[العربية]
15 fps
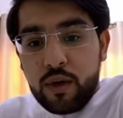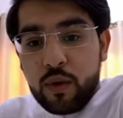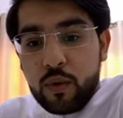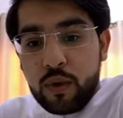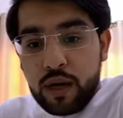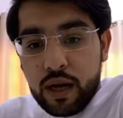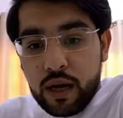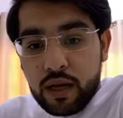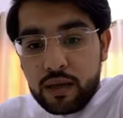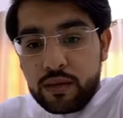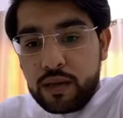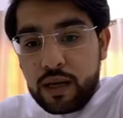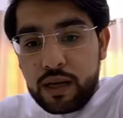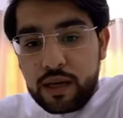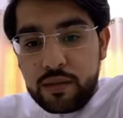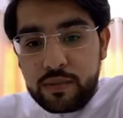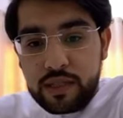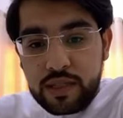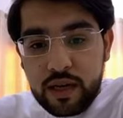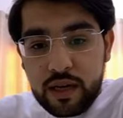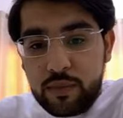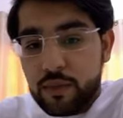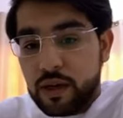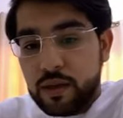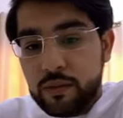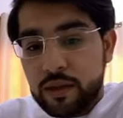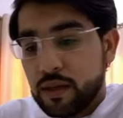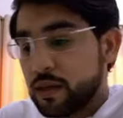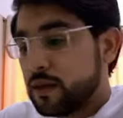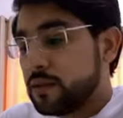ولا لا عليكم السلام ورحمه الله